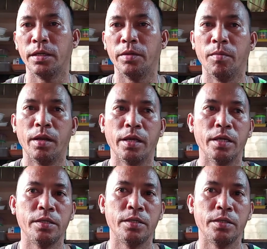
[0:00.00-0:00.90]
herbal
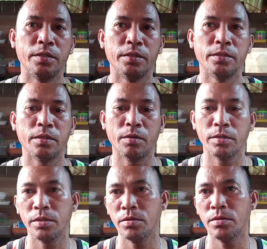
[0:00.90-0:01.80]
guys.
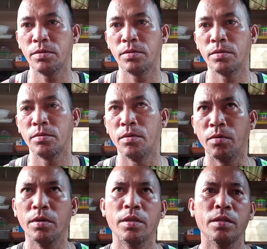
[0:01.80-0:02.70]
Tapos Diyos,
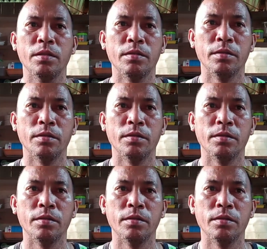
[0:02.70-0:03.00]
okay rin